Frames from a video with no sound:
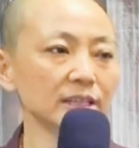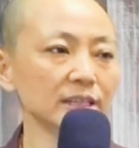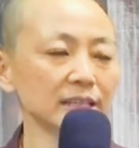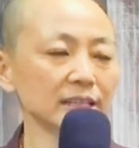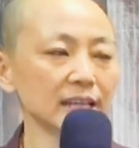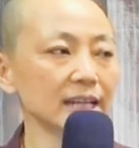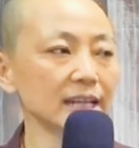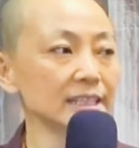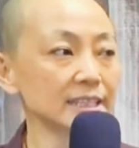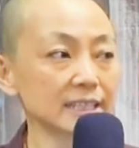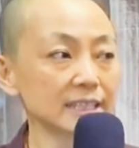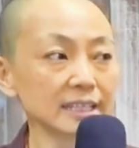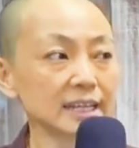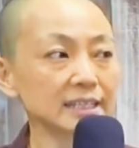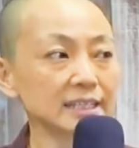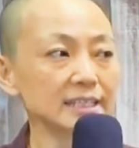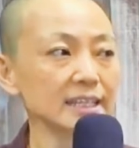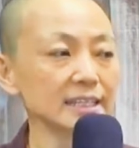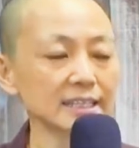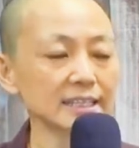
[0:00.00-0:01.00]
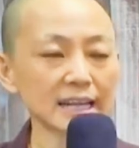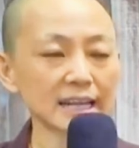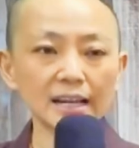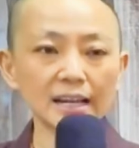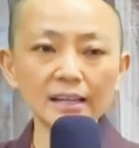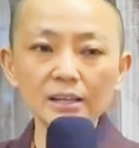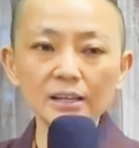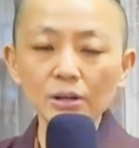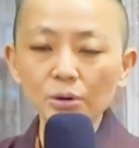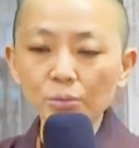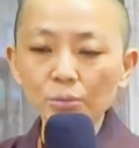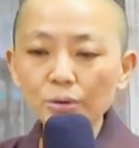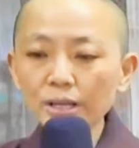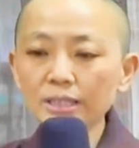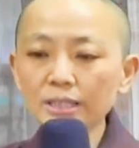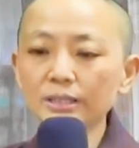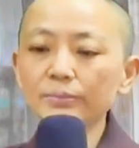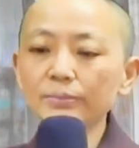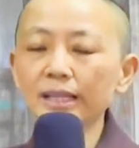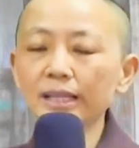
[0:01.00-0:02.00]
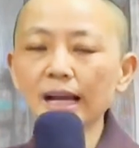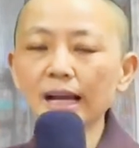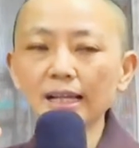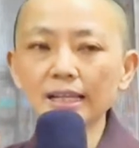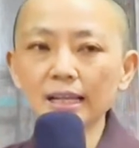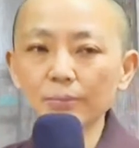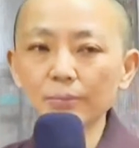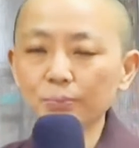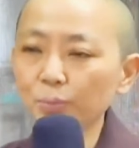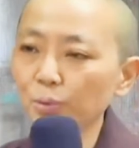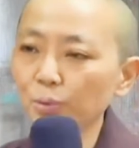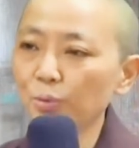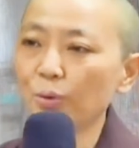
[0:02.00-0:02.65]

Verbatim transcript: 你看《金刚经》讲，为什么他可以不